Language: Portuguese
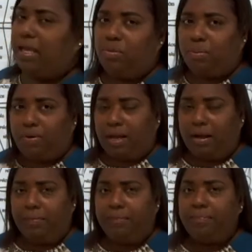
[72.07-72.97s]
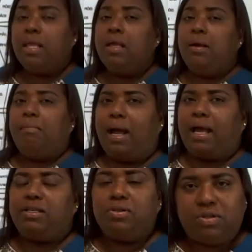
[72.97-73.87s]
e no plural.
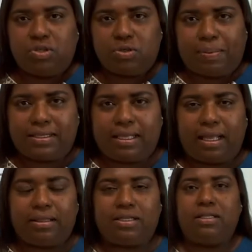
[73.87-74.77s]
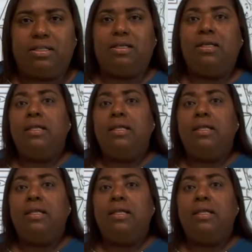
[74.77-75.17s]
Mas nos vídeos passados a gente